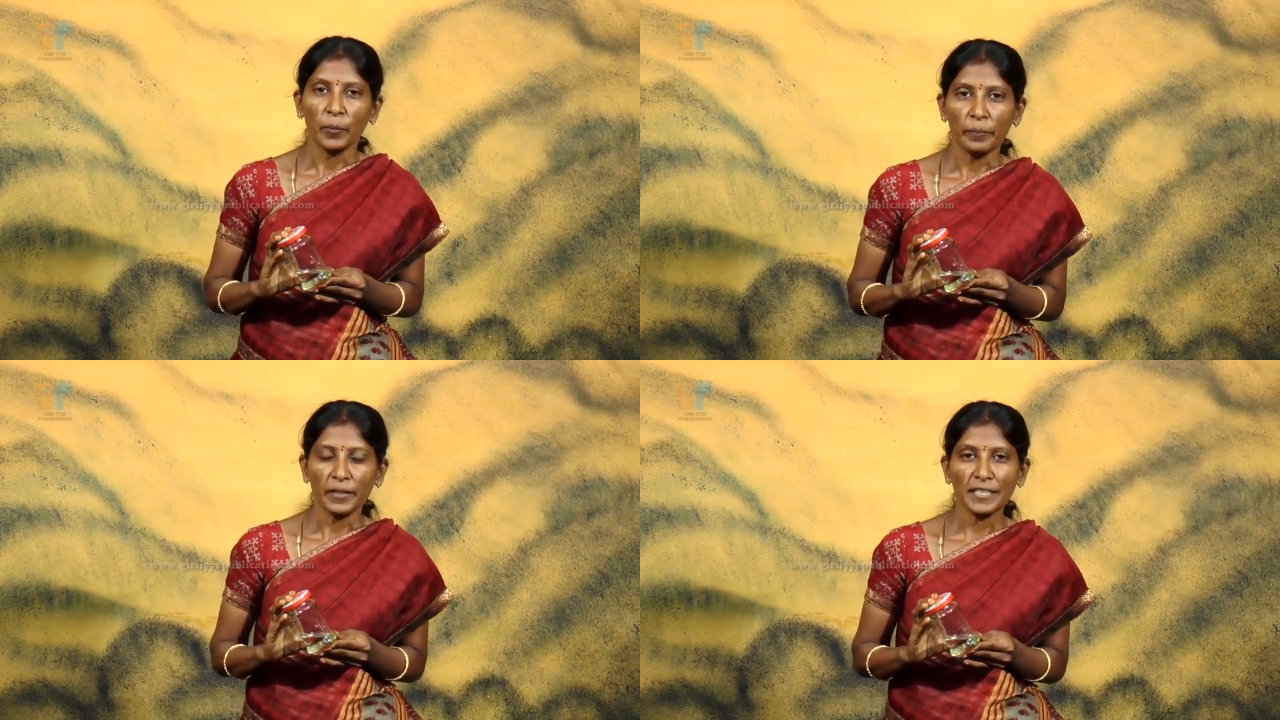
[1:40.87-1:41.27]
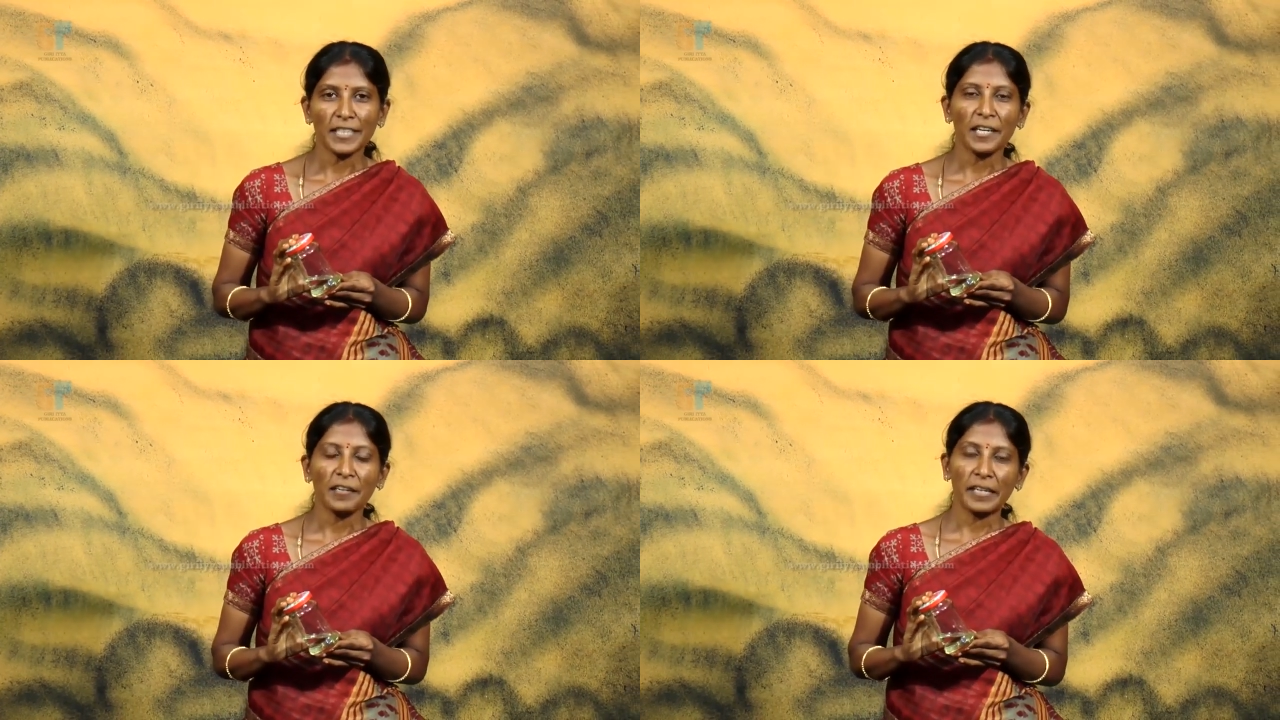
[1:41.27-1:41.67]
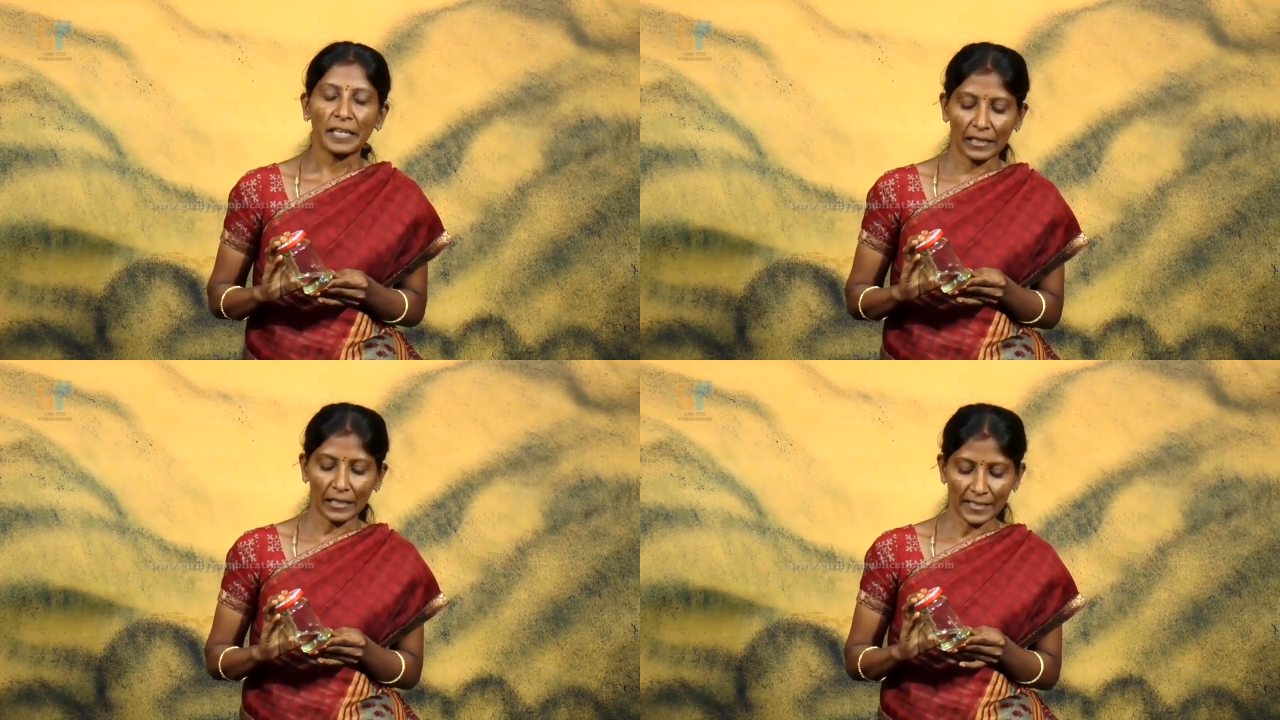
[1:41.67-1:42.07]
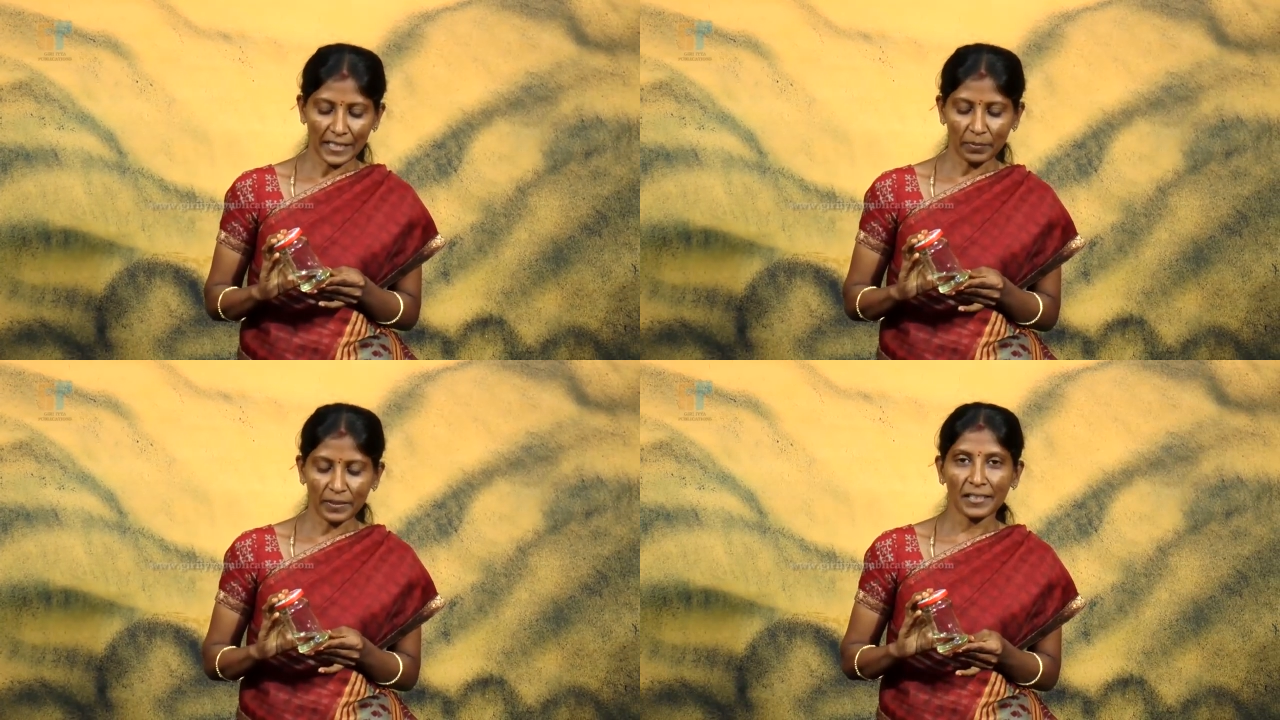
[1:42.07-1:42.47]
மின்சார வேகத்தில் சரி
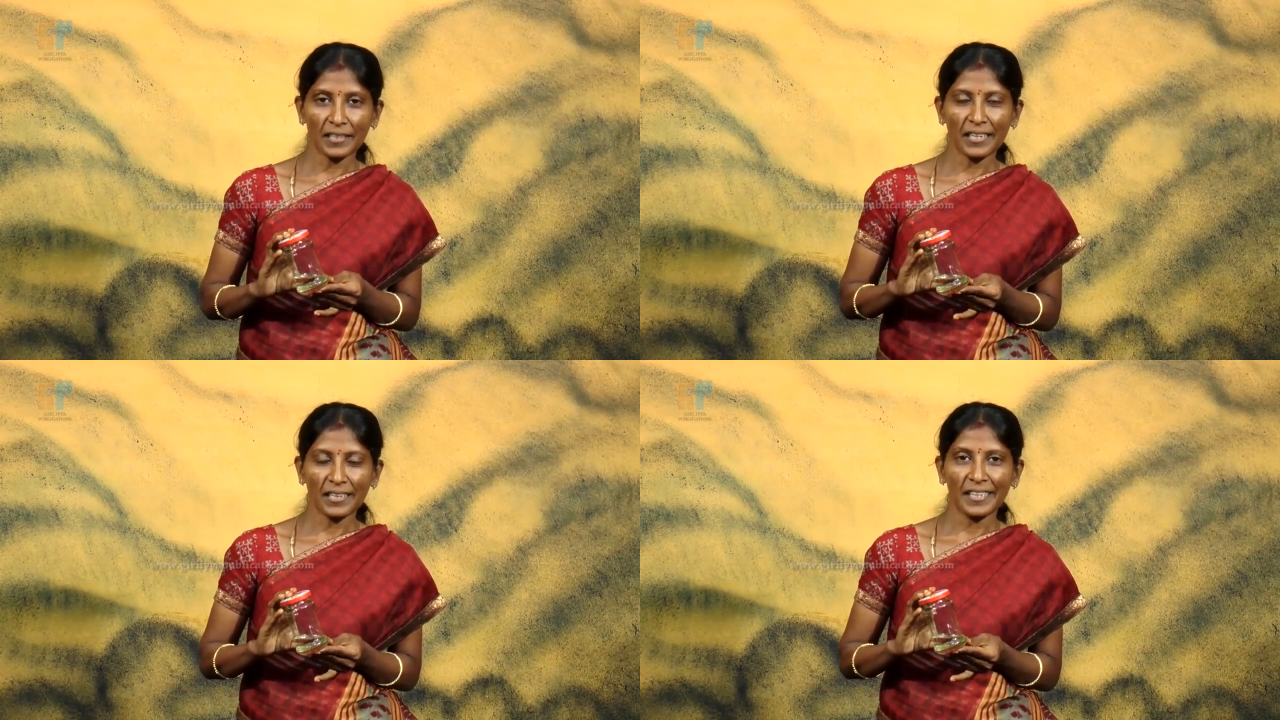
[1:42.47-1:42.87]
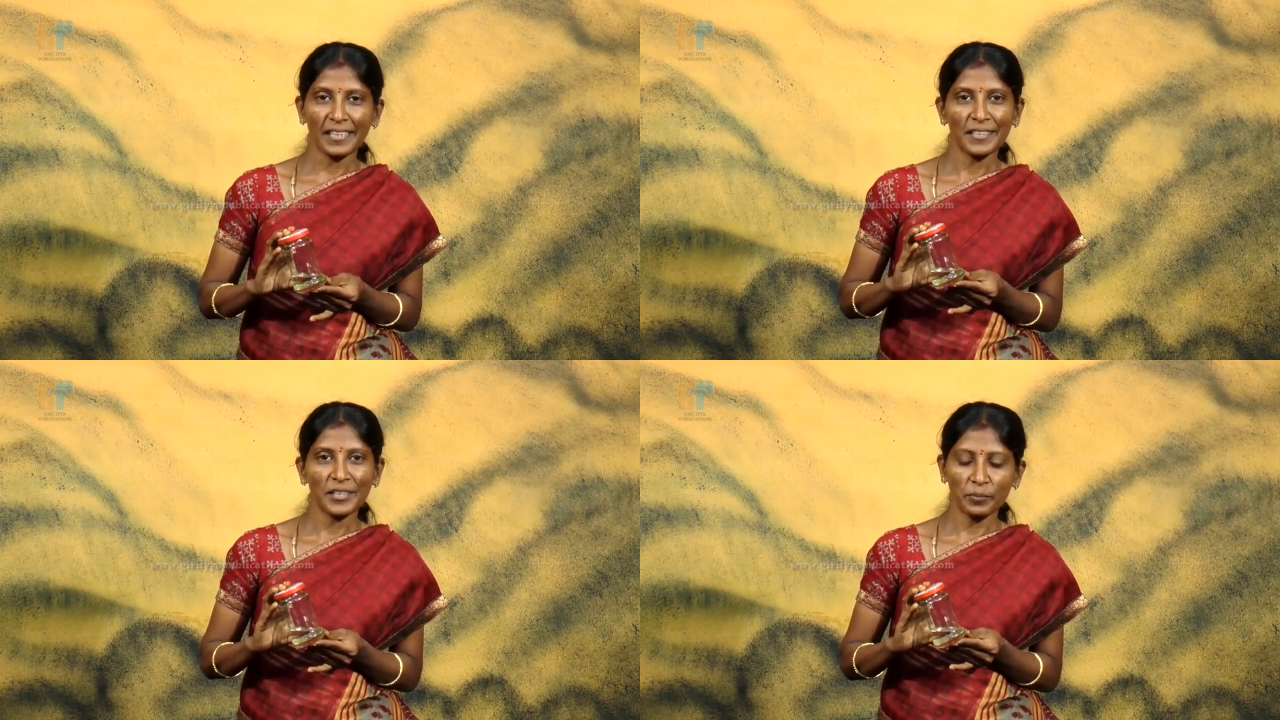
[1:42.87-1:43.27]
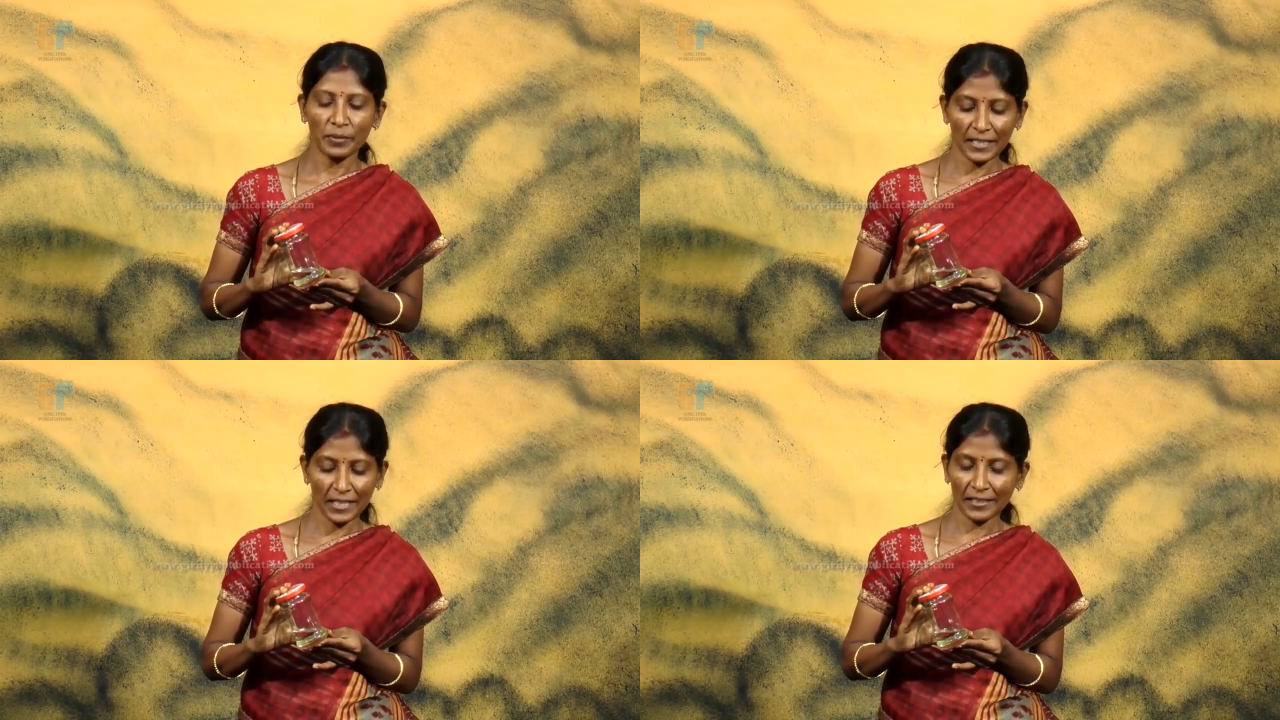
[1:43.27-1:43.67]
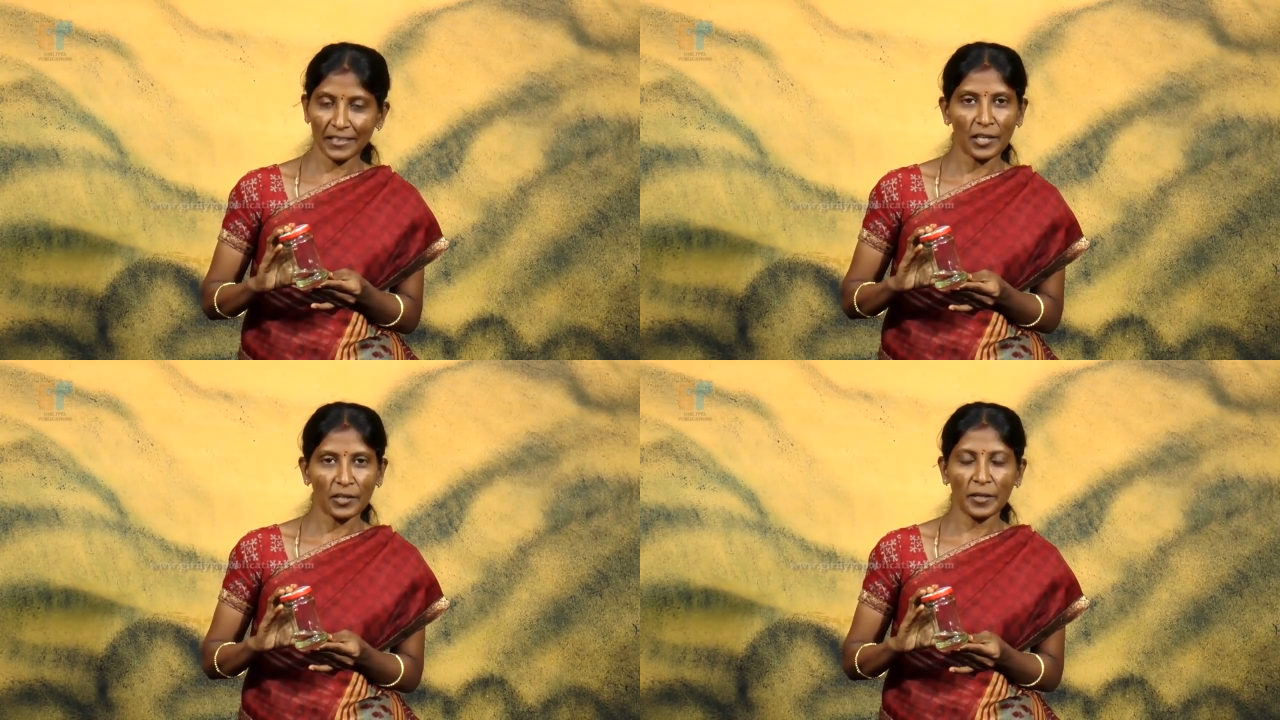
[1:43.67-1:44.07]
பண்ணுறதுனால தான் இதுக்கு மின்சார
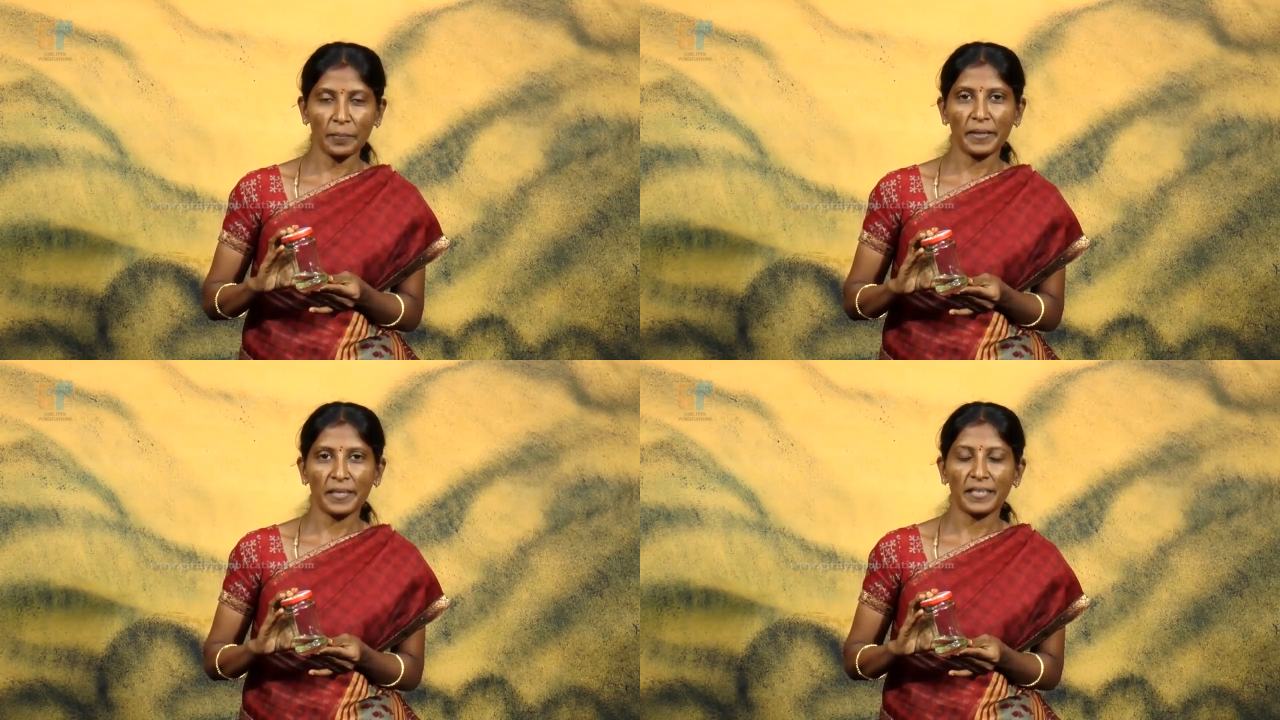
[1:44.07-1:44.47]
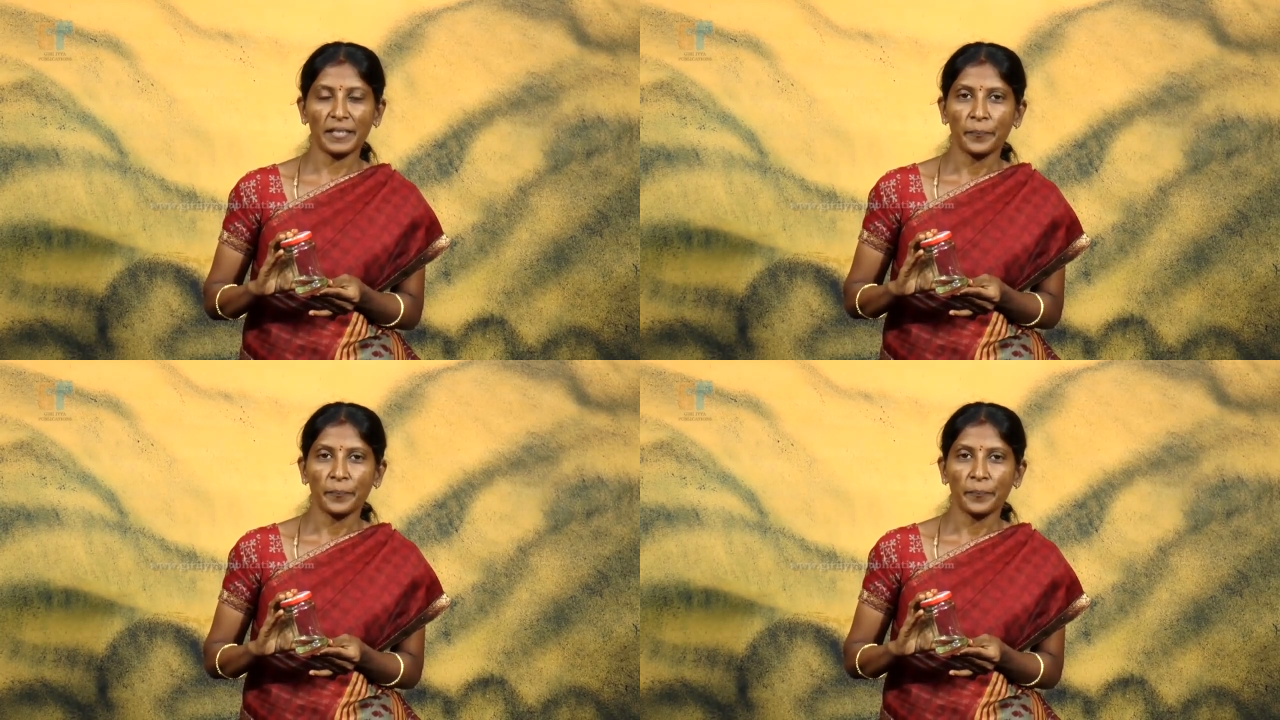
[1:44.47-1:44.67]
தைலம்னே பேர்